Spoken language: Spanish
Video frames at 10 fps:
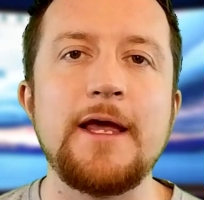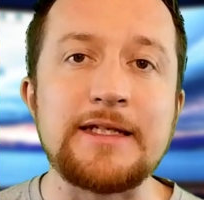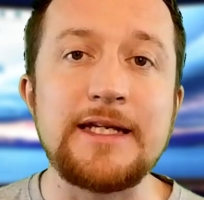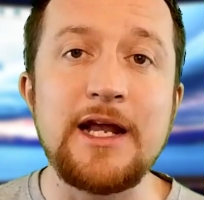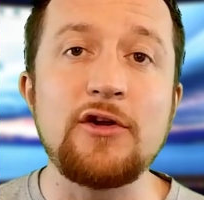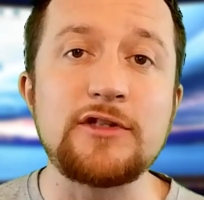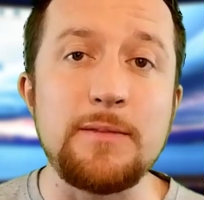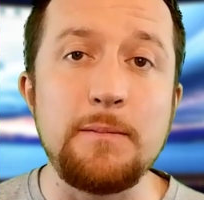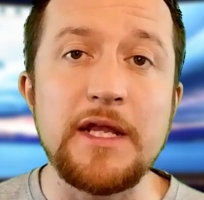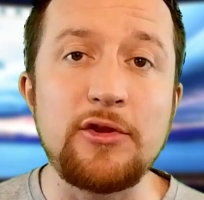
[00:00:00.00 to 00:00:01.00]
Así que los
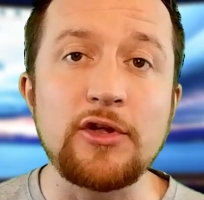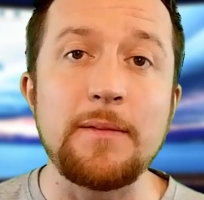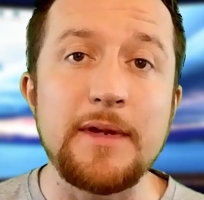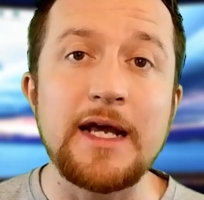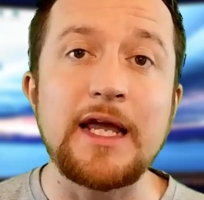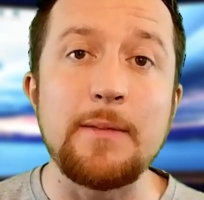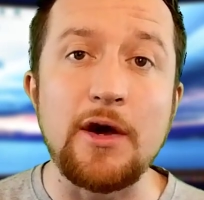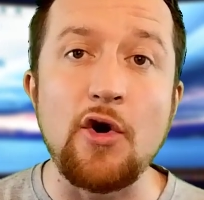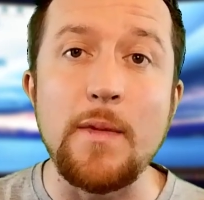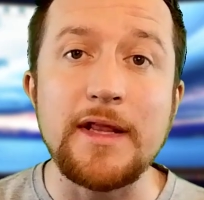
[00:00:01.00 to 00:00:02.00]
invito también a que
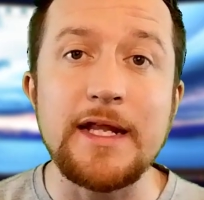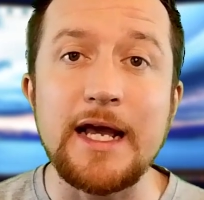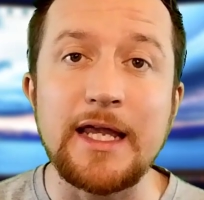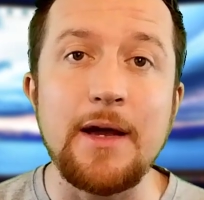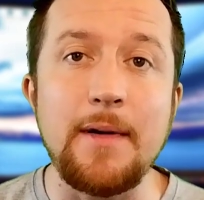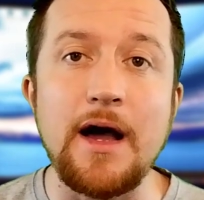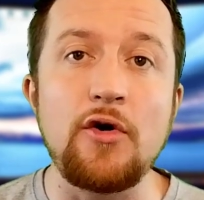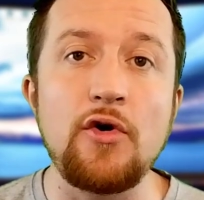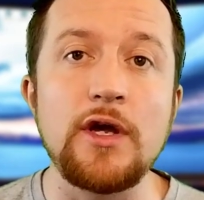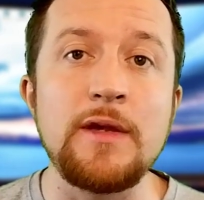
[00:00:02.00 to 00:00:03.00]
me comenten aquí
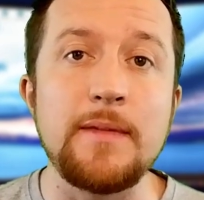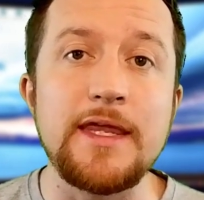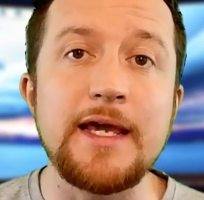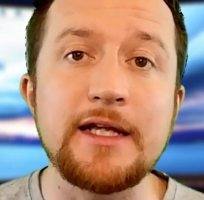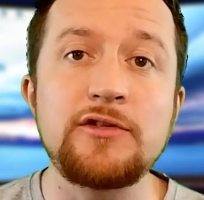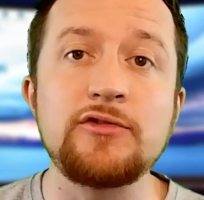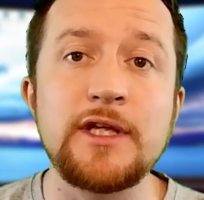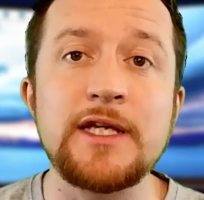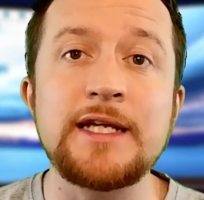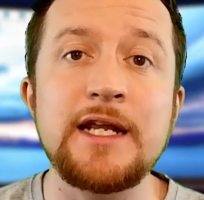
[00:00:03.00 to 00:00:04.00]
abajo y me digan si
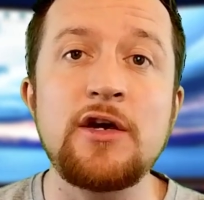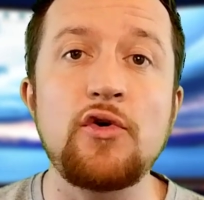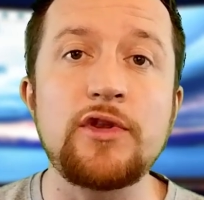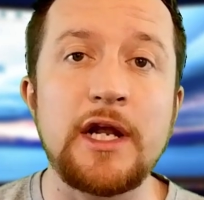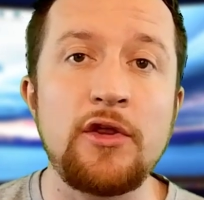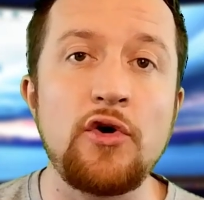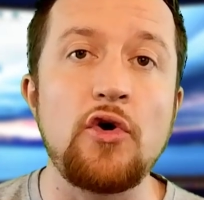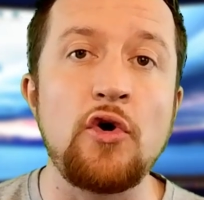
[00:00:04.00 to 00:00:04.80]
ustedes han encontrado